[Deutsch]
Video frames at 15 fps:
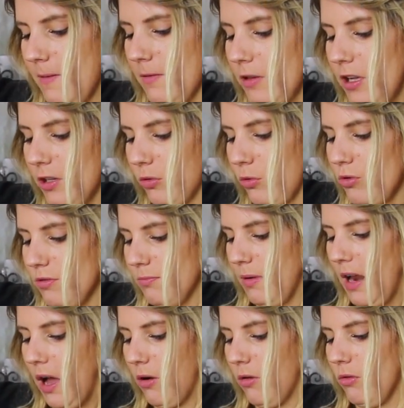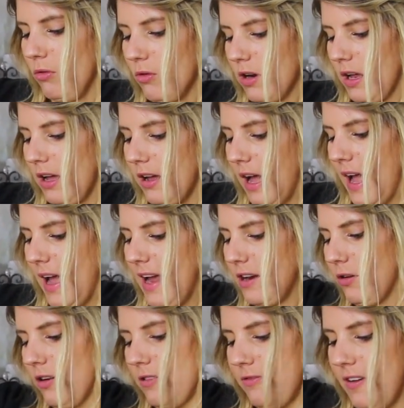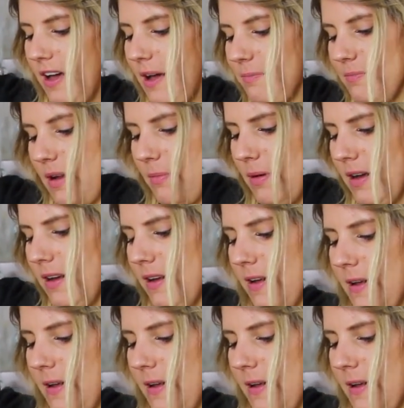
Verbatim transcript: in grün-blau oder Einhornfarben, aber